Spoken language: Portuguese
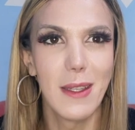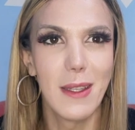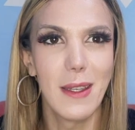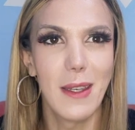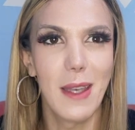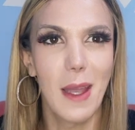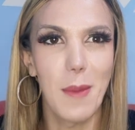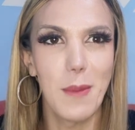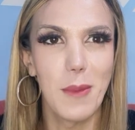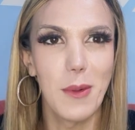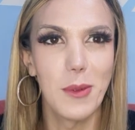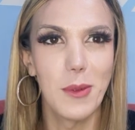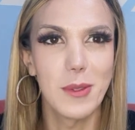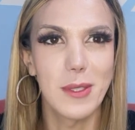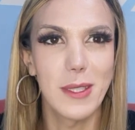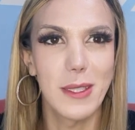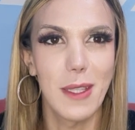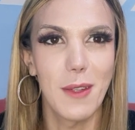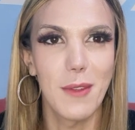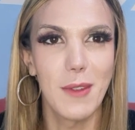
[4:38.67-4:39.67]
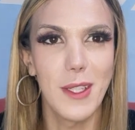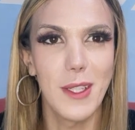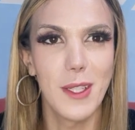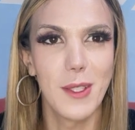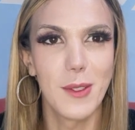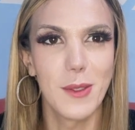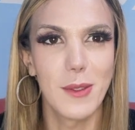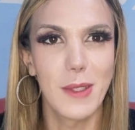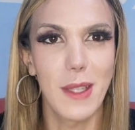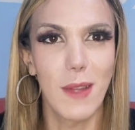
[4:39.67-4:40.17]
na bolsa, tá
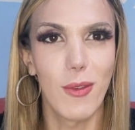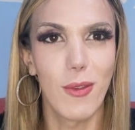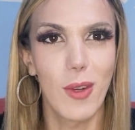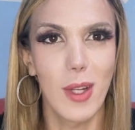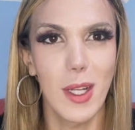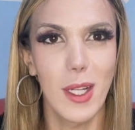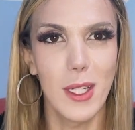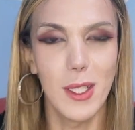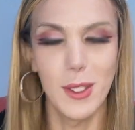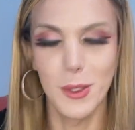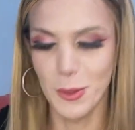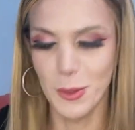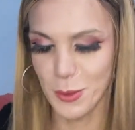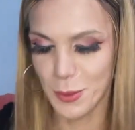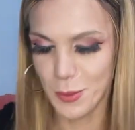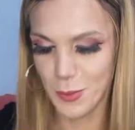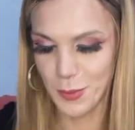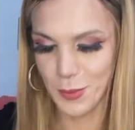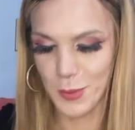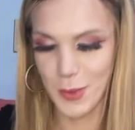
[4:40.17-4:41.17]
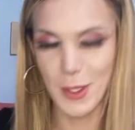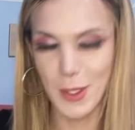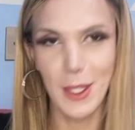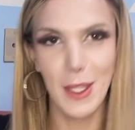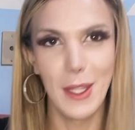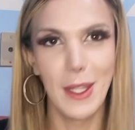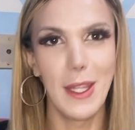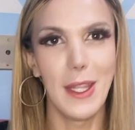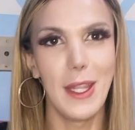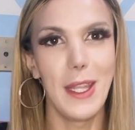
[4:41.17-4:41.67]
vendo? Tá focando.
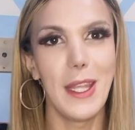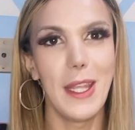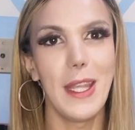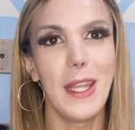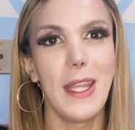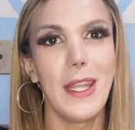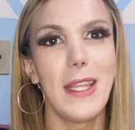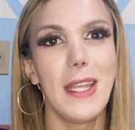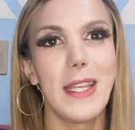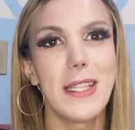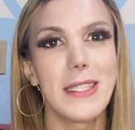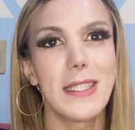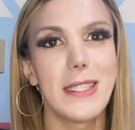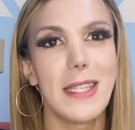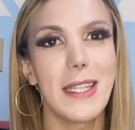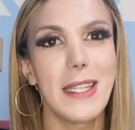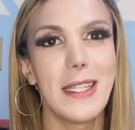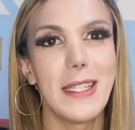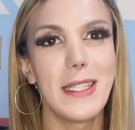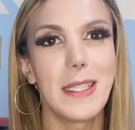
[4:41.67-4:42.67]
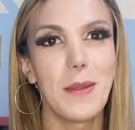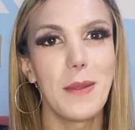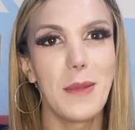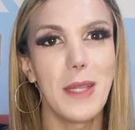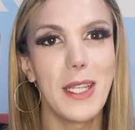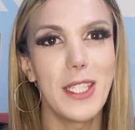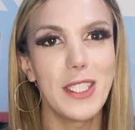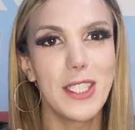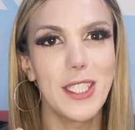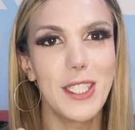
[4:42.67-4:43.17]
E esse daqui
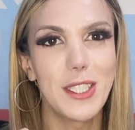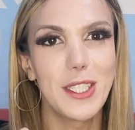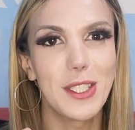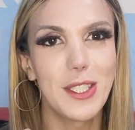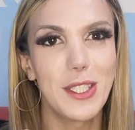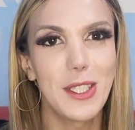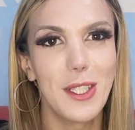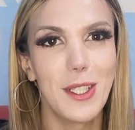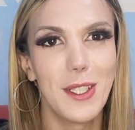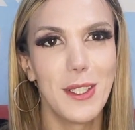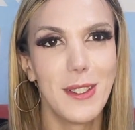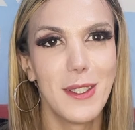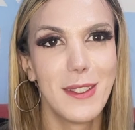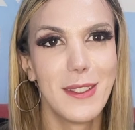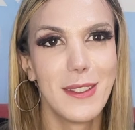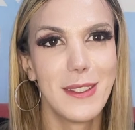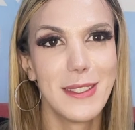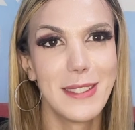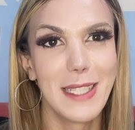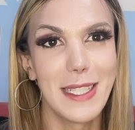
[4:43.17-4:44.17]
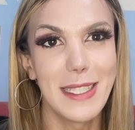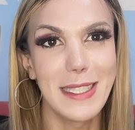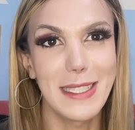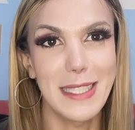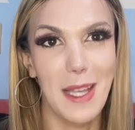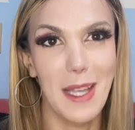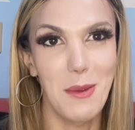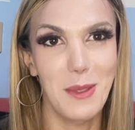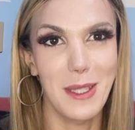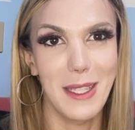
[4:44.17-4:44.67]
também, gente, ó. Vocês
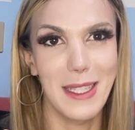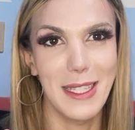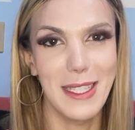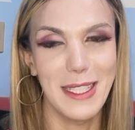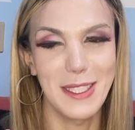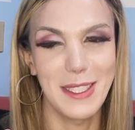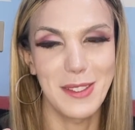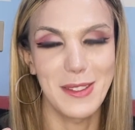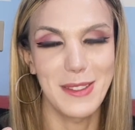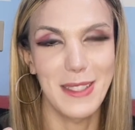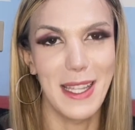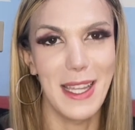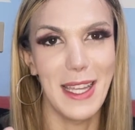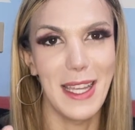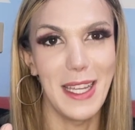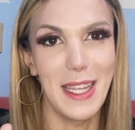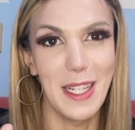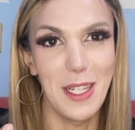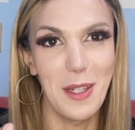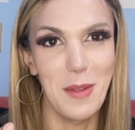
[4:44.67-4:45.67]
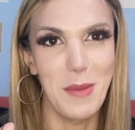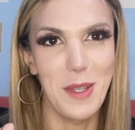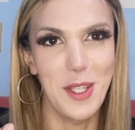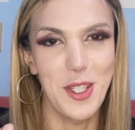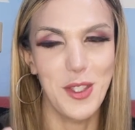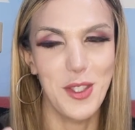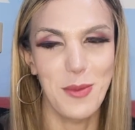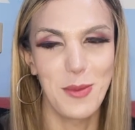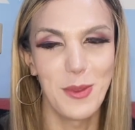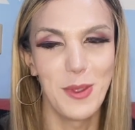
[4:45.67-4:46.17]
sabem o que é isso, né? Ele
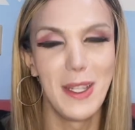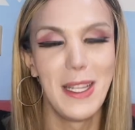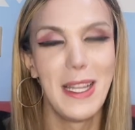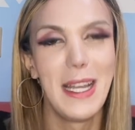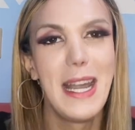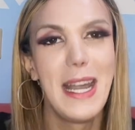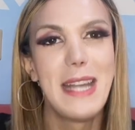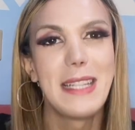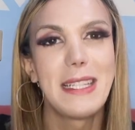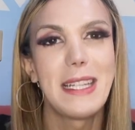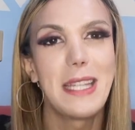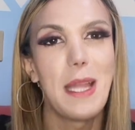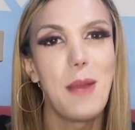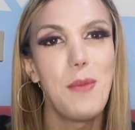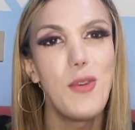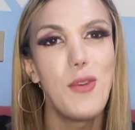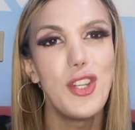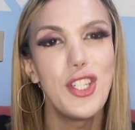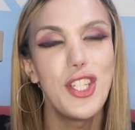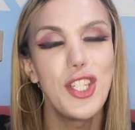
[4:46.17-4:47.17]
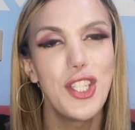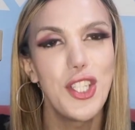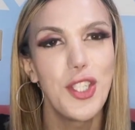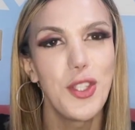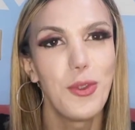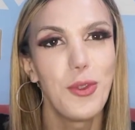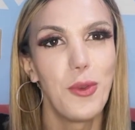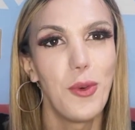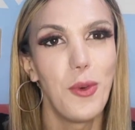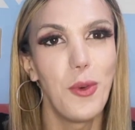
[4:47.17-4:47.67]
mesmo. Tá até
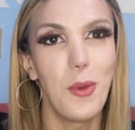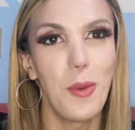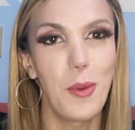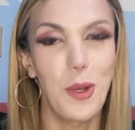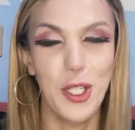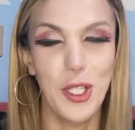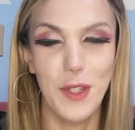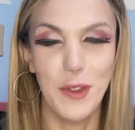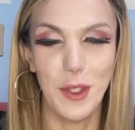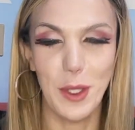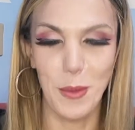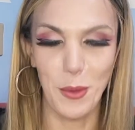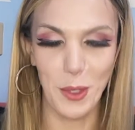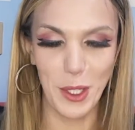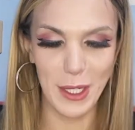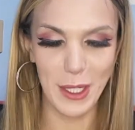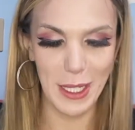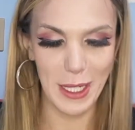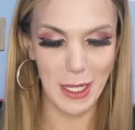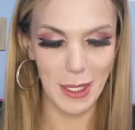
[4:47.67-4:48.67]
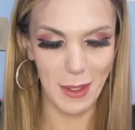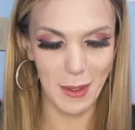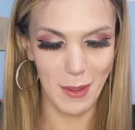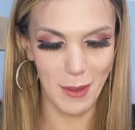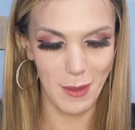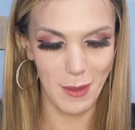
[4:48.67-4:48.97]
mordidinho um que eu tive que morder.